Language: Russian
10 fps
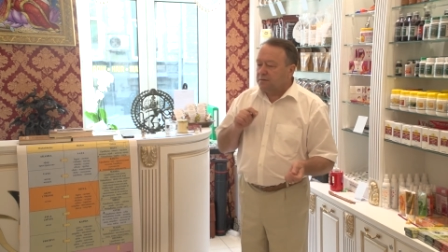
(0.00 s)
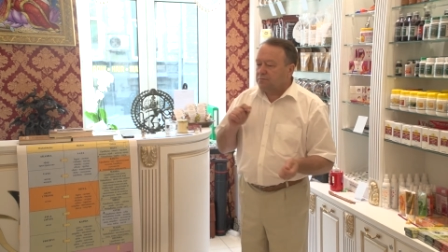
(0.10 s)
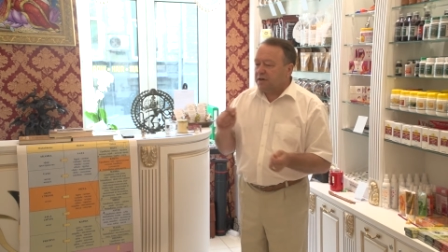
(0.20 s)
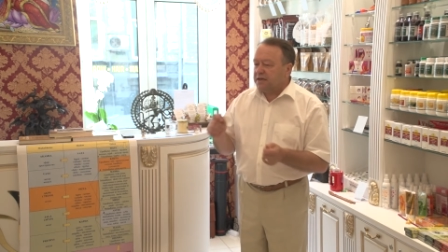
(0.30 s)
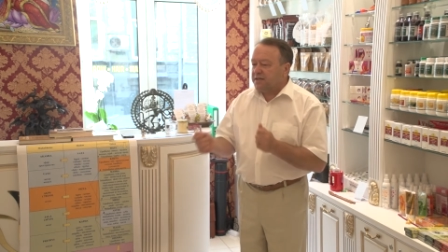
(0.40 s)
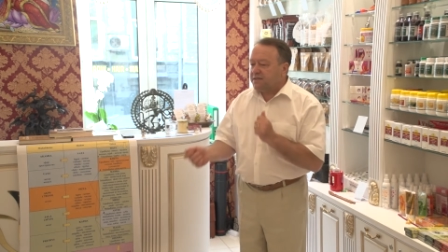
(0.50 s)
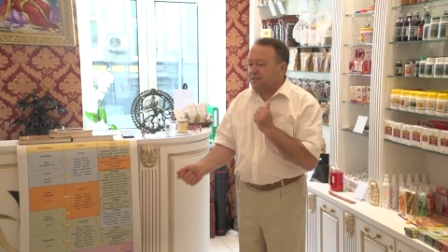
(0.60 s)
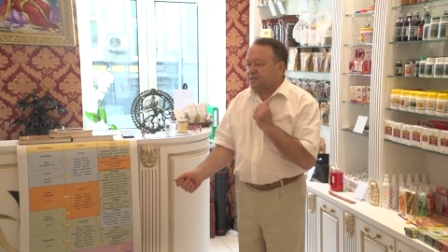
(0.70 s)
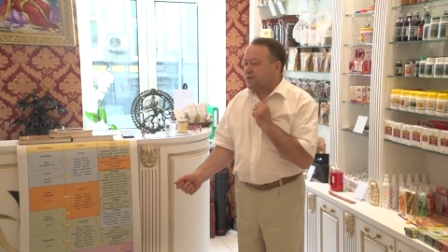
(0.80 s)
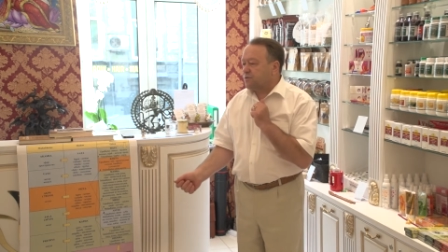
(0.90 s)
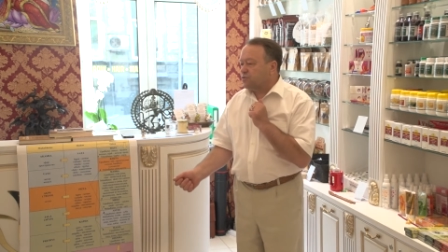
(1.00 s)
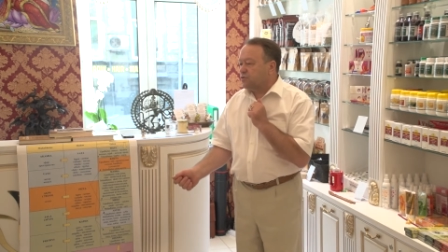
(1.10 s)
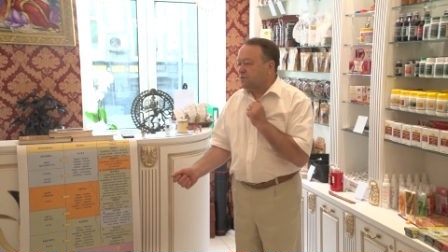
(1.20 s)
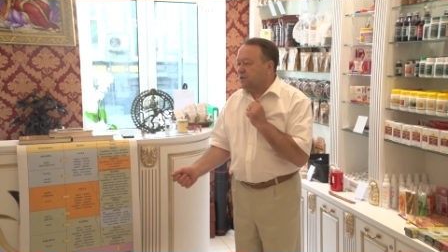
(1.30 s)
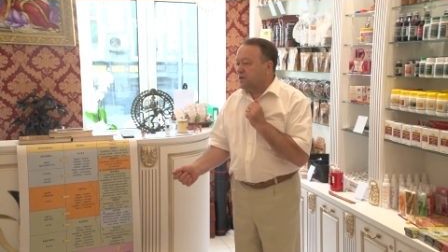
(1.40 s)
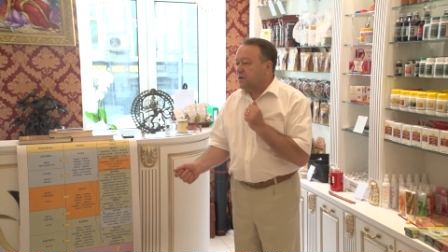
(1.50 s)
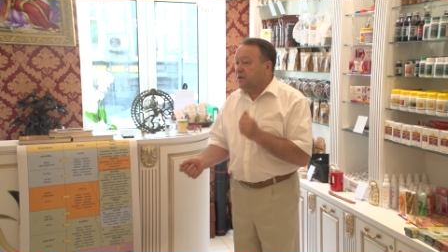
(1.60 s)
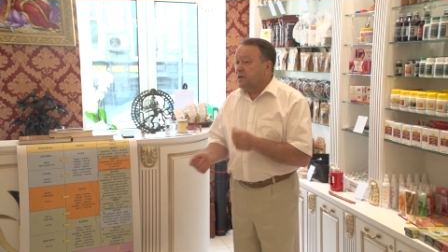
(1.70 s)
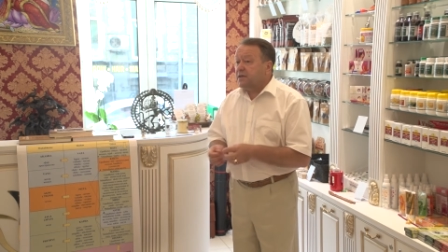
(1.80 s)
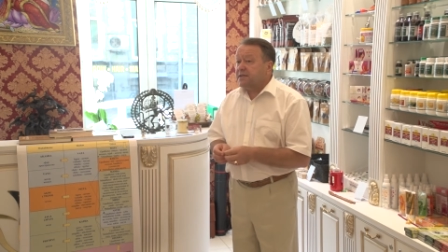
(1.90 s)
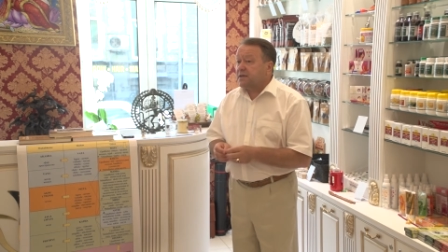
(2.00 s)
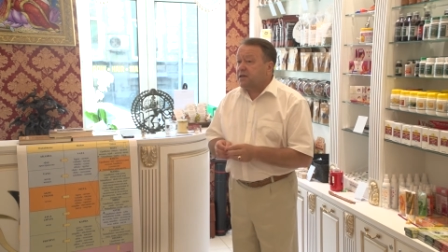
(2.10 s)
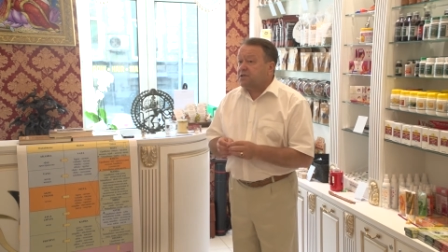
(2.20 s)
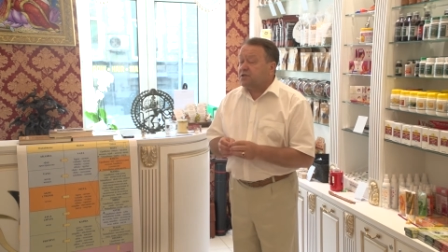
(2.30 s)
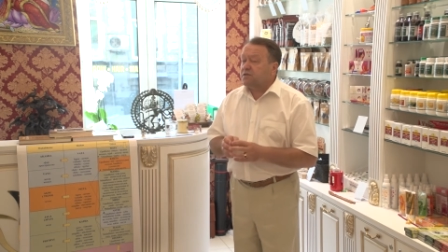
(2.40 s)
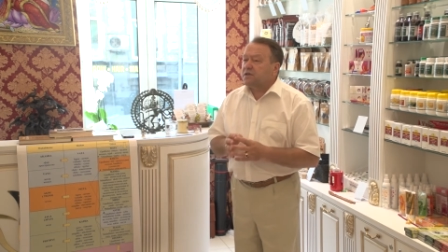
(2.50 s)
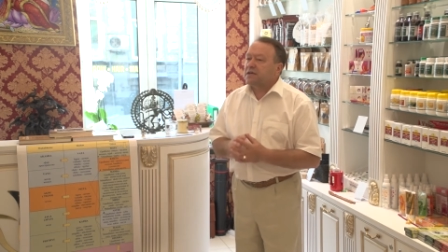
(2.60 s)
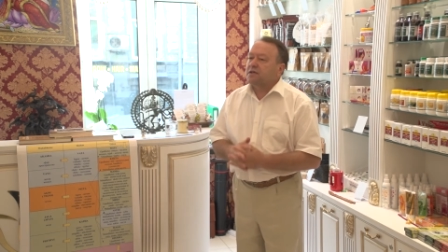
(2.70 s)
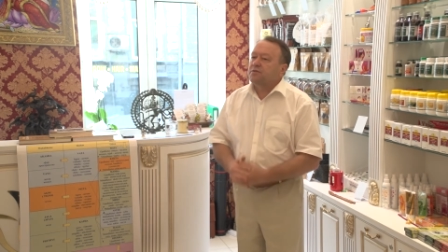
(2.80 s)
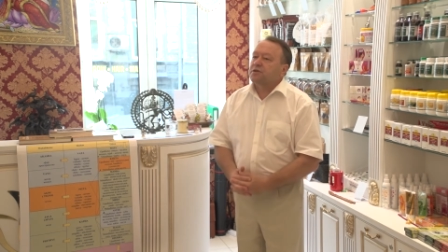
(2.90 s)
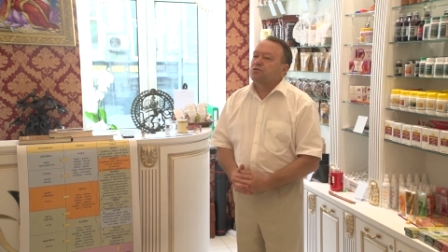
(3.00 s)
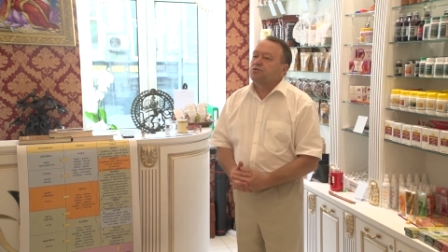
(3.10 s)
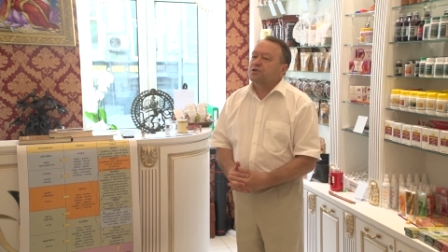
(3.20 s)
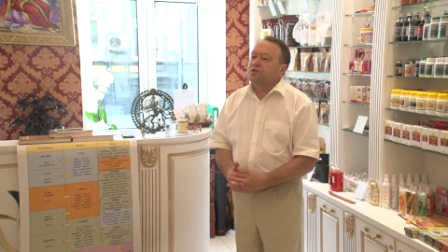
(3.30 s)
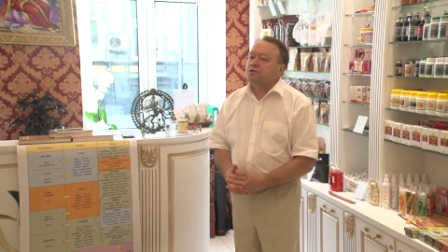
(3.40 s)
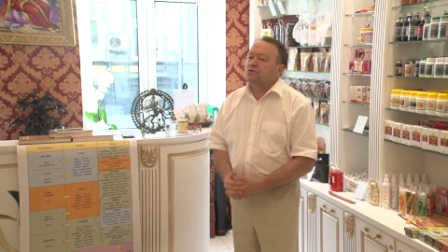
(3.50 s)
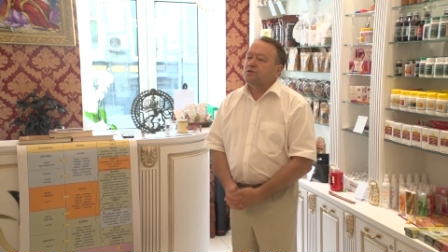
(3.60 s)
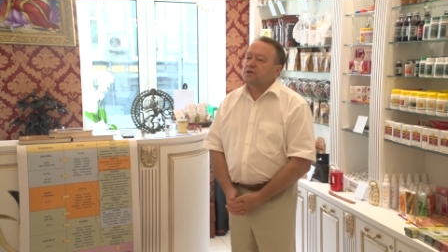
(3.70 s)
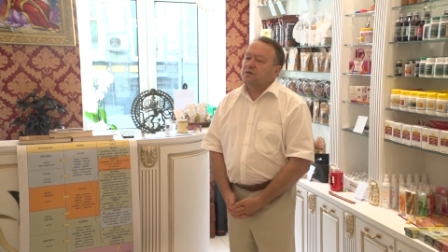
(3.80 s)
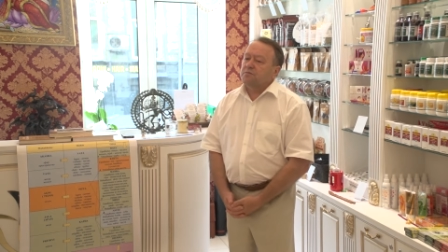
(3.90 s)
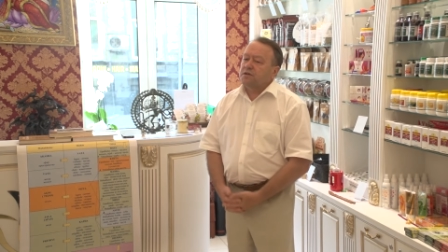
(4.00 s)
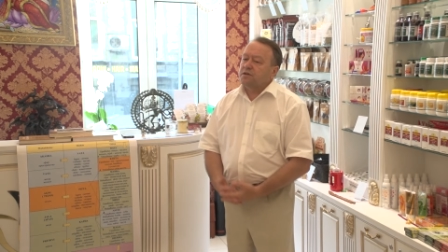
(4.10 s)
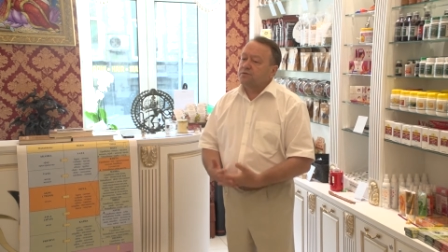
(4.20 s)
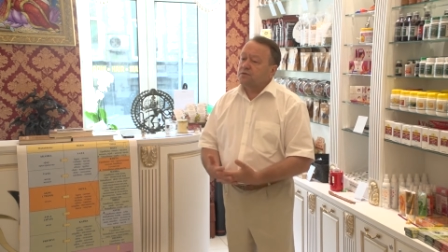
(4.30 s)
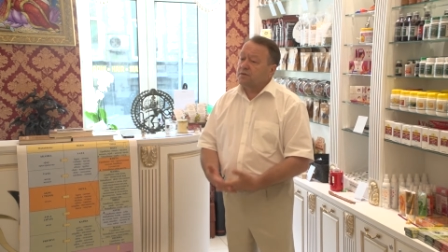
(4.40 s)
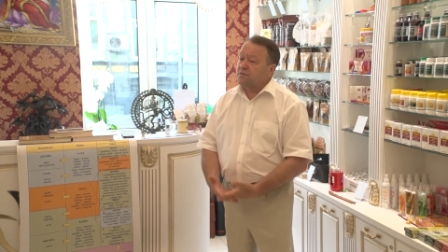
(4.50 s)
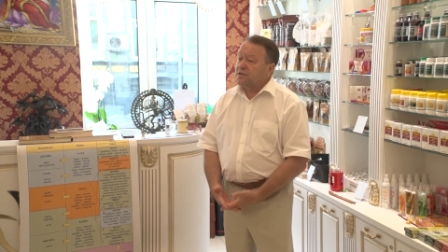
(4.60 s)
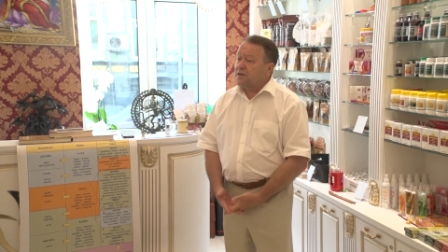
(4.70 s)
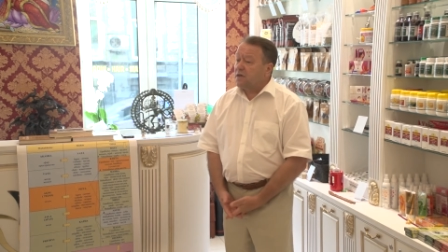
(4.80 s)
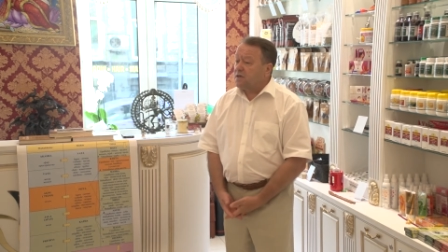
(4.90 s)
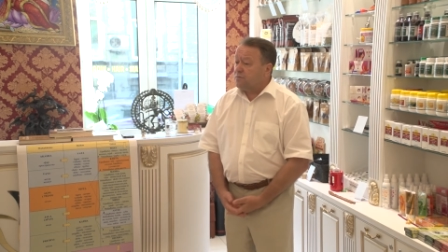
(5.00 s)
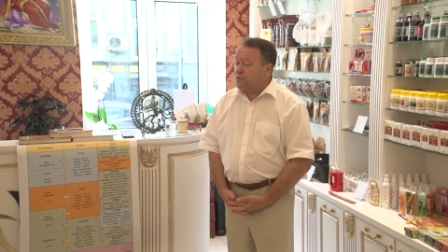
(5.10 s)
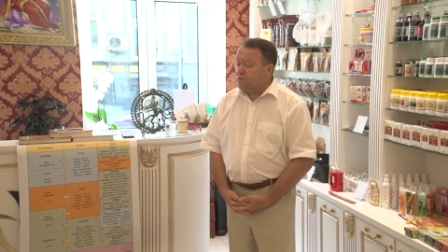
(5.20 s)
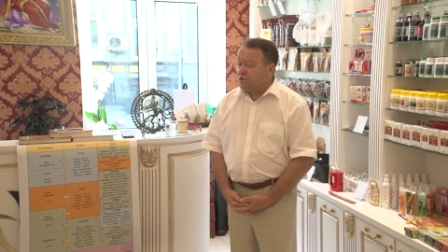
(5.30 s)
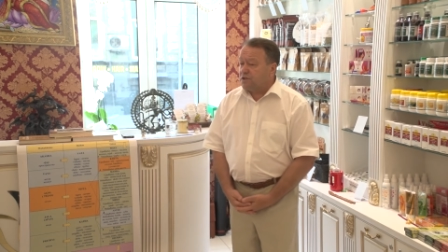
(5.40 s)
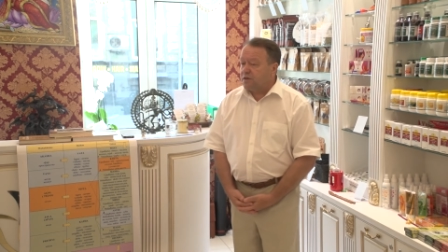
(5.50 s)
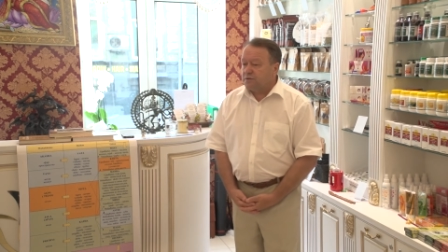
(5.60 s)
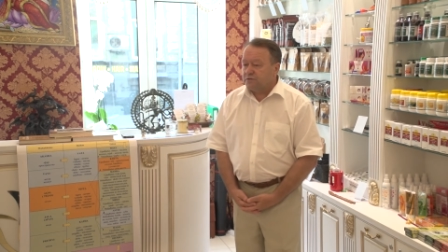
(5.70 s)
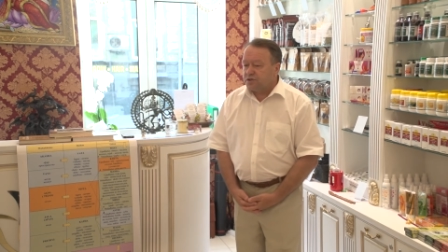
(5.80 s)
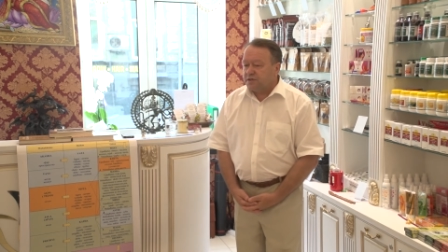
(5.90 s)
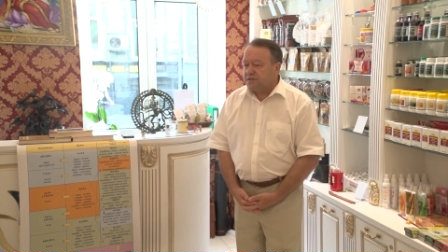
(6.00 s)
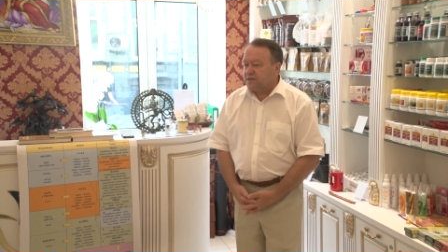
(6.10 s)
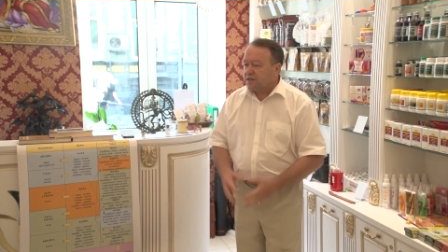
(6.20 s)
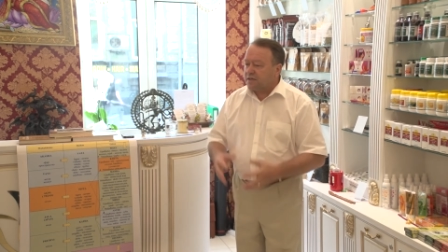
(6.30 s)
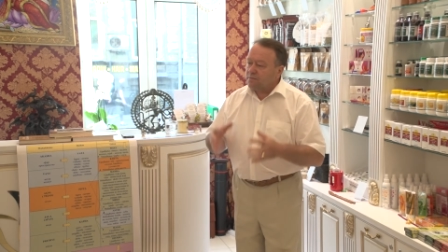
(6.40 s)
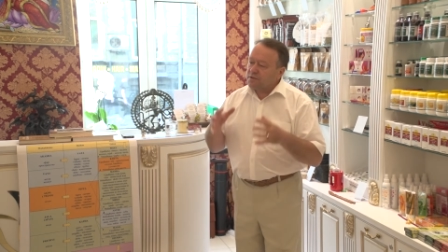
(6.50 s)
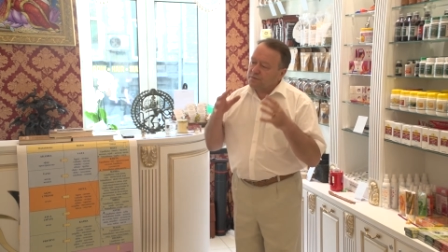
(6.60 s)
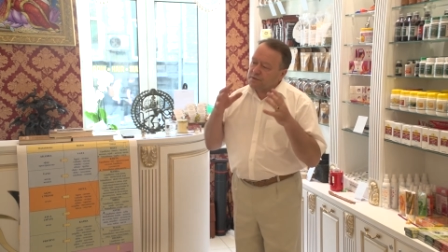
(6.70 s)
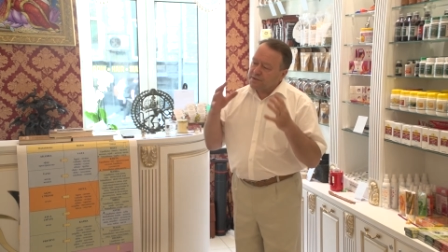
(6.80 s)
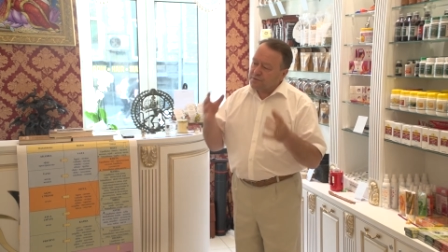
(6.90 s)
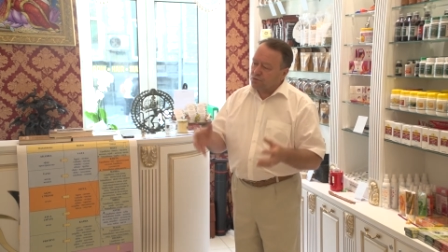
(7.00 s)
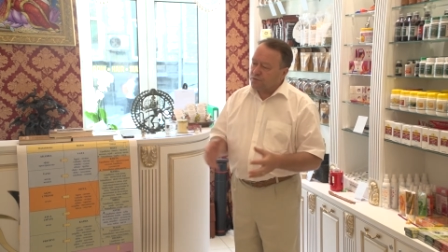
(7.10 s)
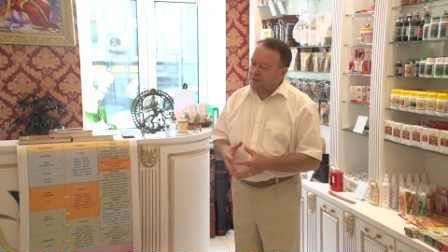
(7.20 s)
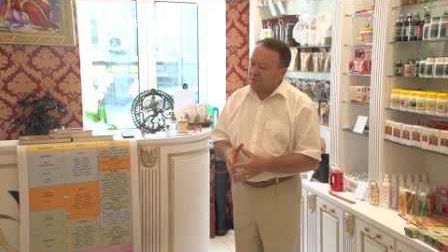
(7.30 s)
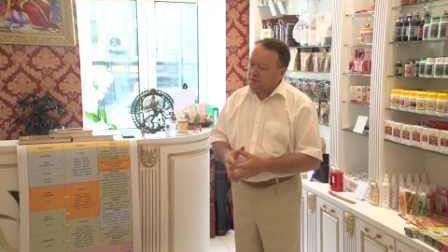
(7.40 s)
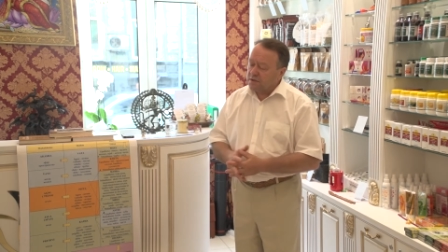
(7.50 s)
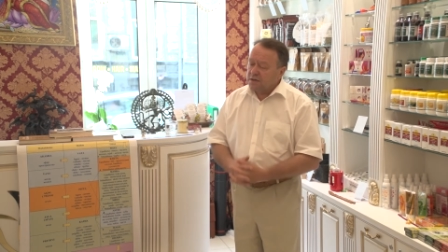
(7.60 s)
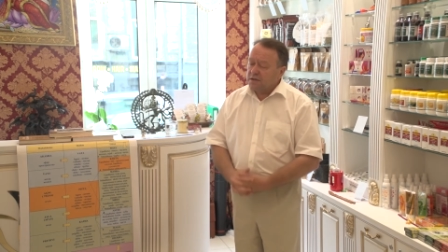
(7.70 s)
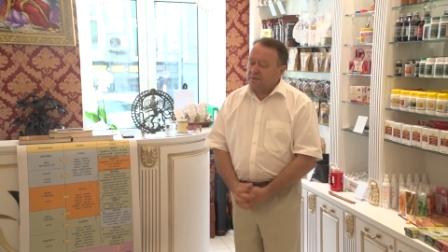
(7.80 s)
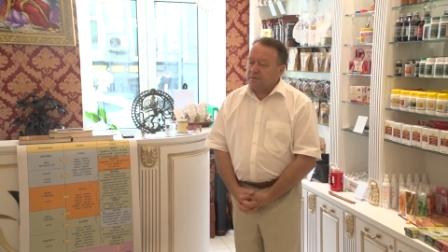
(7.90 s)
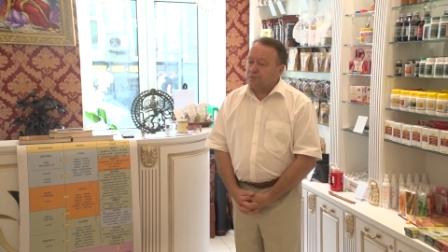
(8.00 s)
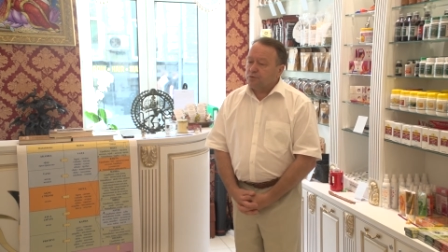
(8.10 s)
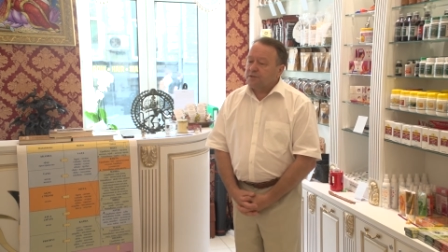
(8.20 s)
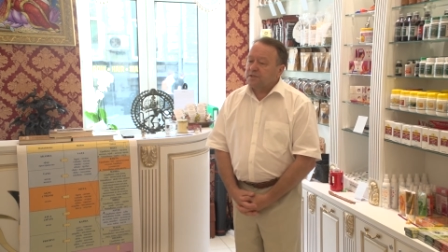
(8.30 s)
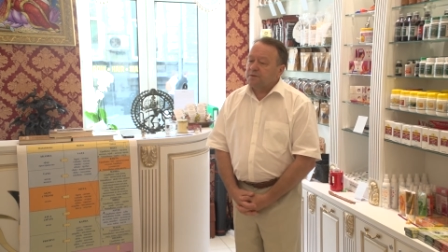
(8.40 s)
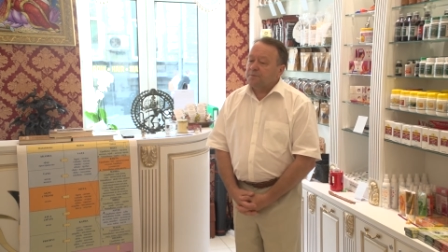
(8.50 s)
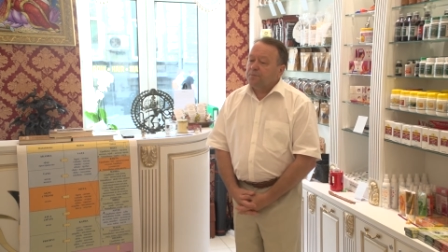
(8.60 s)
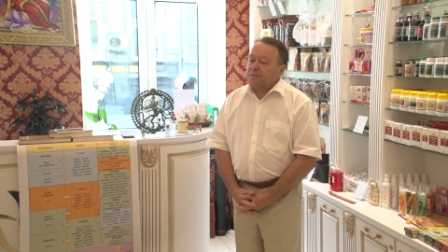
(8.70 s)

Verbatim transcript: болезнь и здоровье, и заканчивая какими-то очень тонкими и фундаментальными вещами в жизни, какими-то философскими вопросами,